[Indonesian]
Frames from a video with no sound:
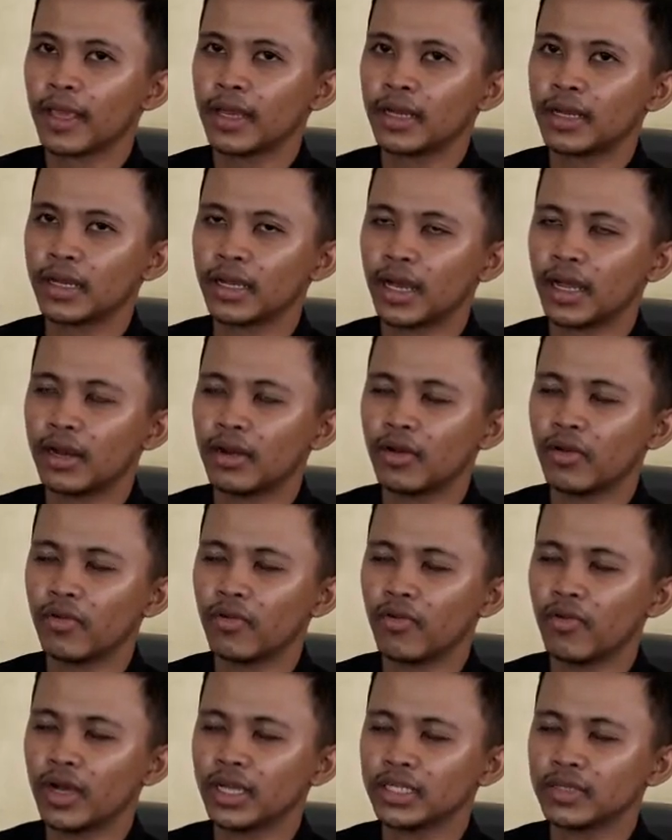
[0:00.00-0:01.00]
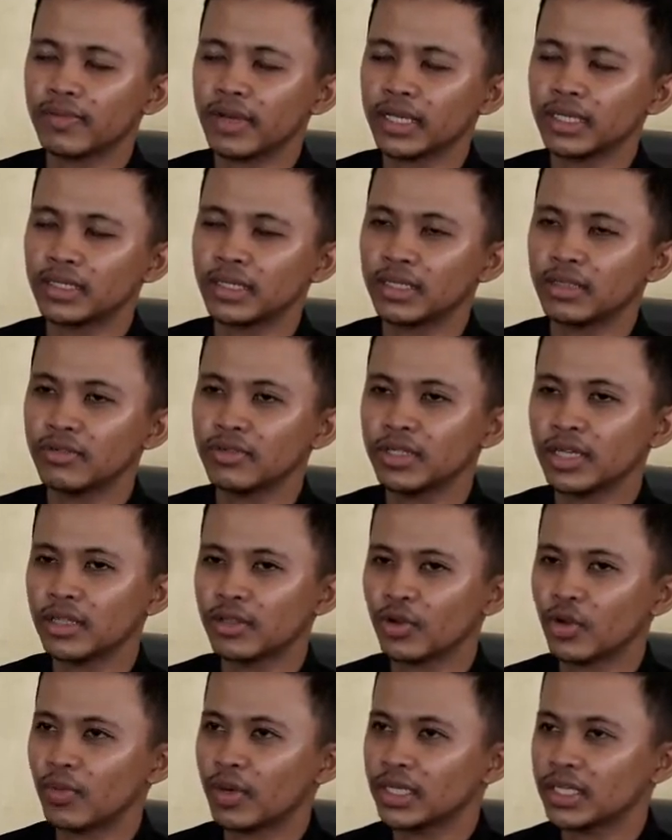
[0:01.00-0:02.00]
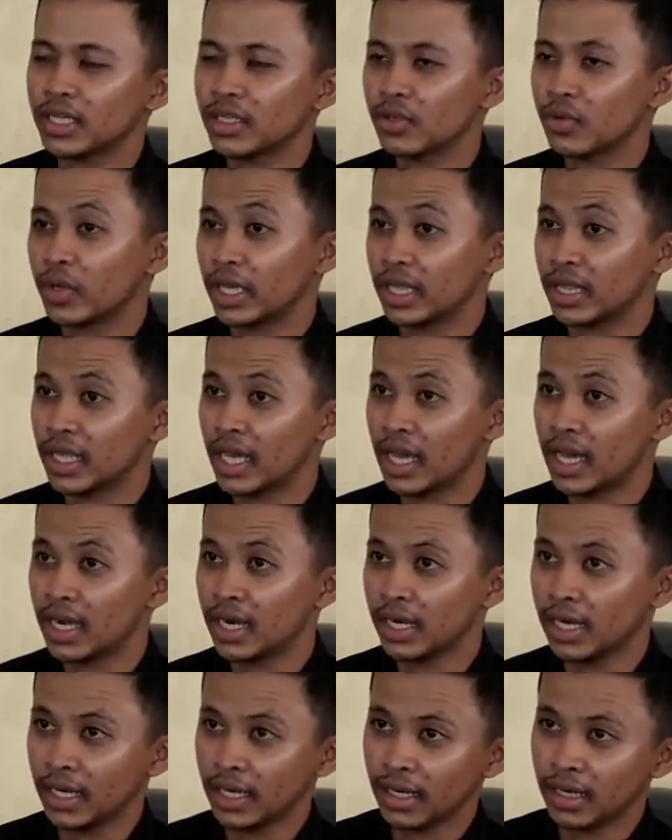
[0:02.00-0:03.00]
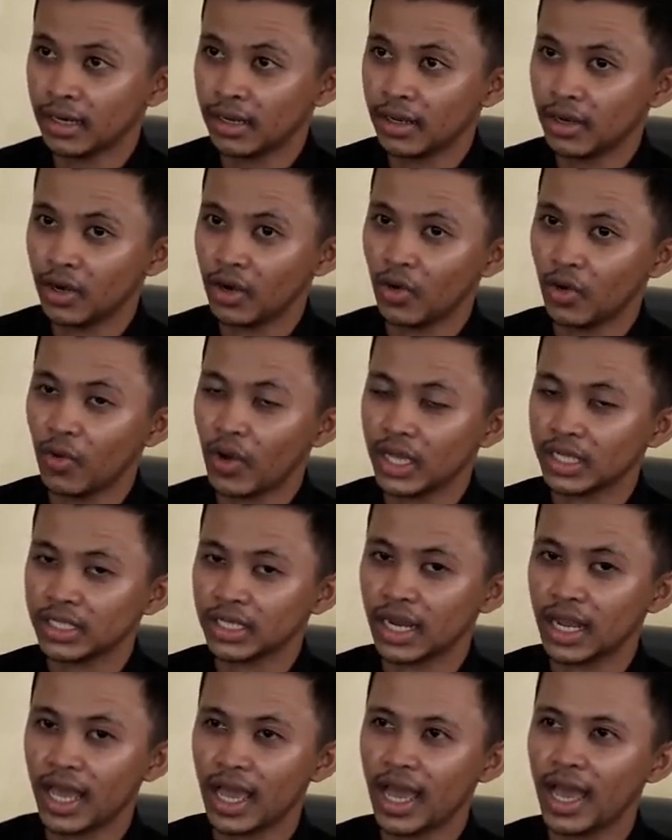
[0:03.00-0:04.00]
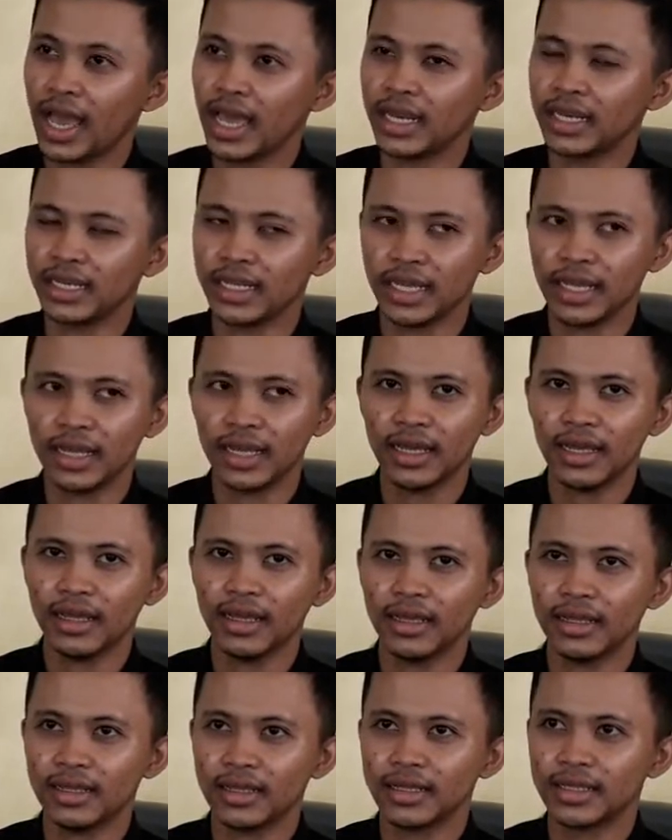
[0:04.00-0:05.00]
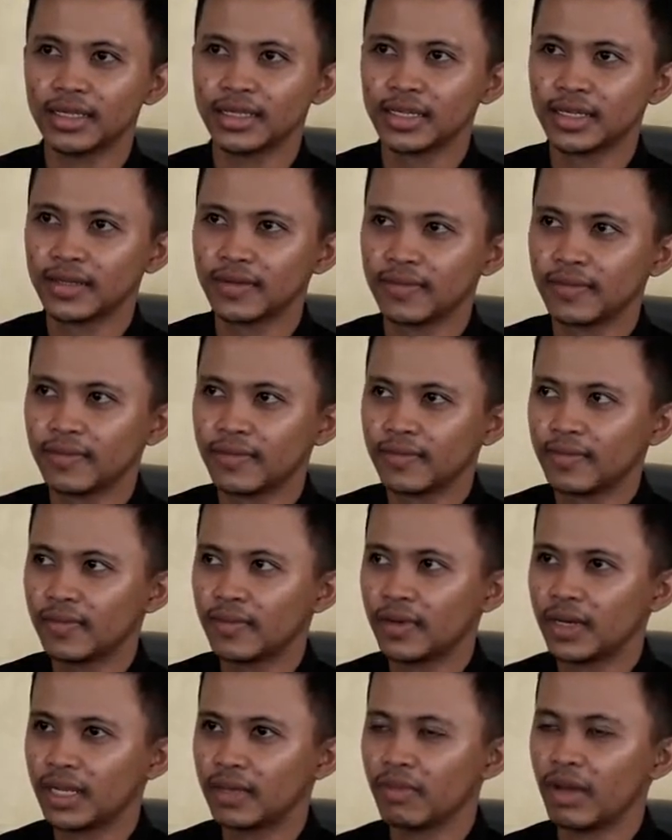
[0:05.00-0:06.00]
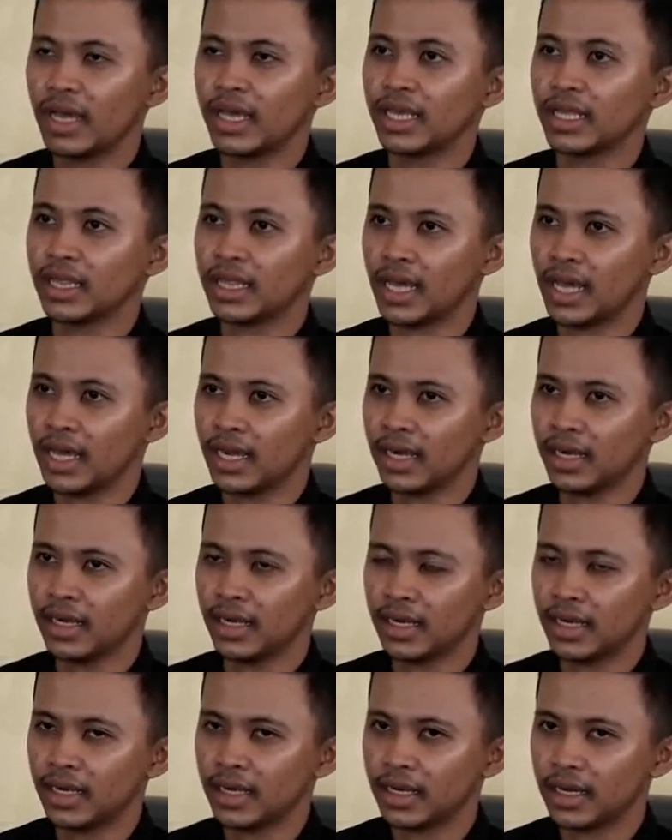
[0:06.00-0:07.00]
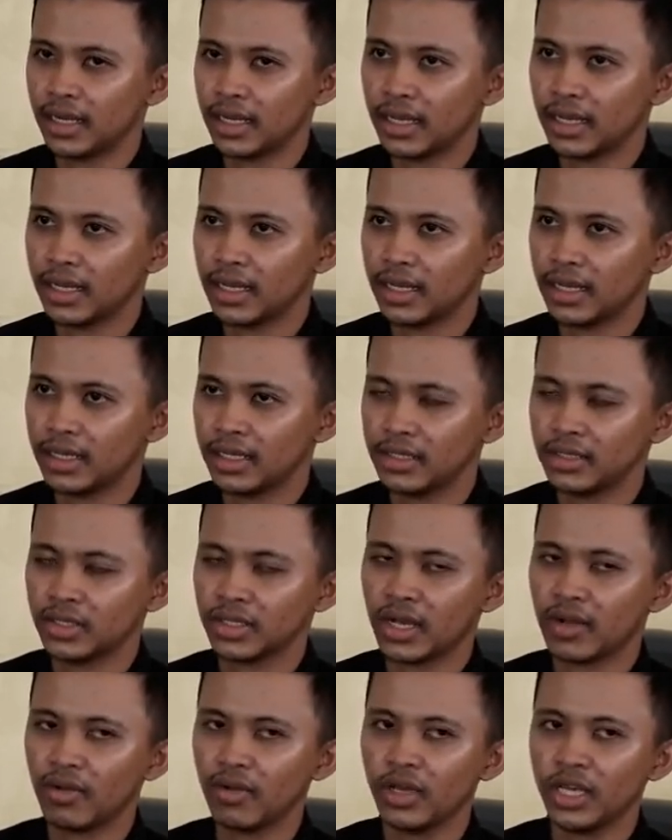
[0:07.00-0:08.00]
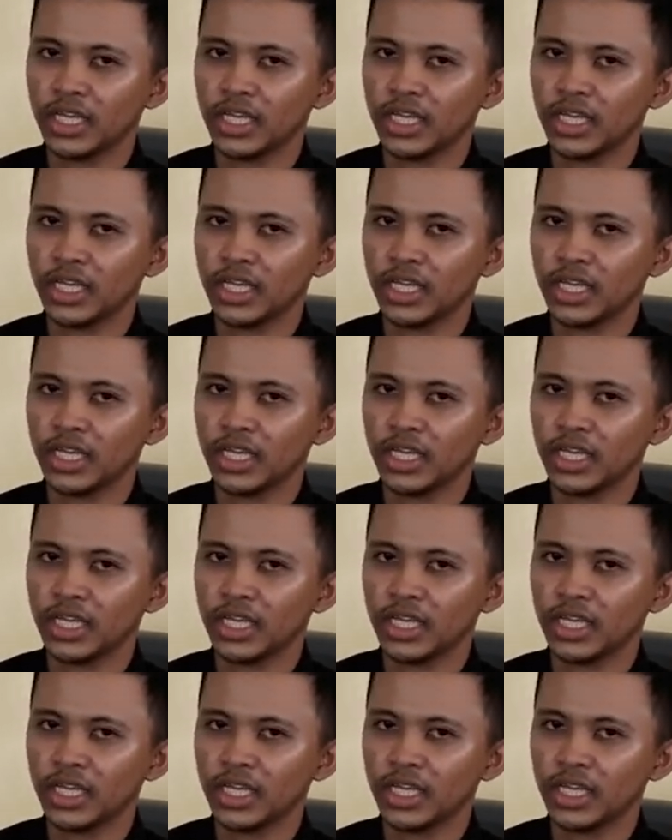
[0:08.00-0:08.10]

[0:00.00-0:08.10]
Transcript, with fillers: dengan luas masjid itu 1,1 hektar luas lahannya 5 hektar insya Allah